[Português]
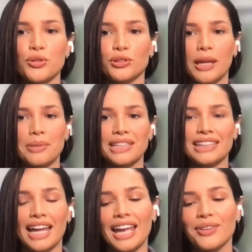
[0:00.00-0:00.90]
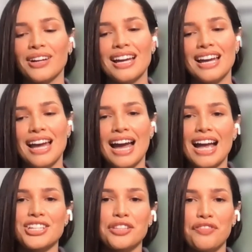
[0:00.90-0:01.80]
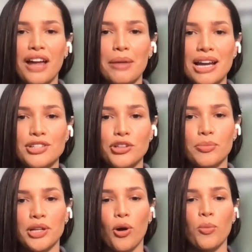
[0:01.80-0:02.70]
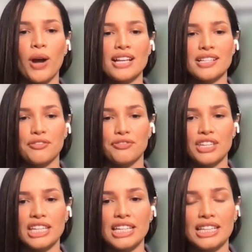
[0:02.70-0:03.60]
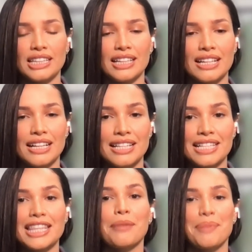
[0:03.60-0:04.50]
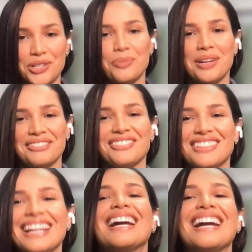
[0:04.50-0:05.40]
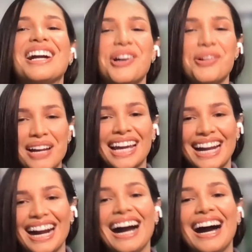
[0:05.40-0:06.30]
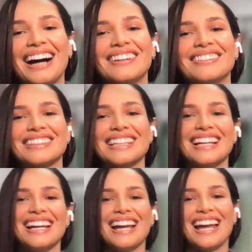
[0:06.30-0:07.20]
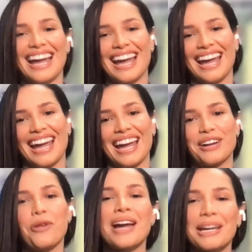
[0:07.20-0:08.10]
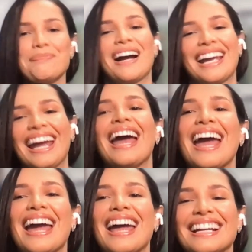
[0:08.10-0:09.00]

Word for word: o tempo inteiro. A gente fala mais sobre como é essa vida, se dá para sobreviver, como é legal é, como é que paquera.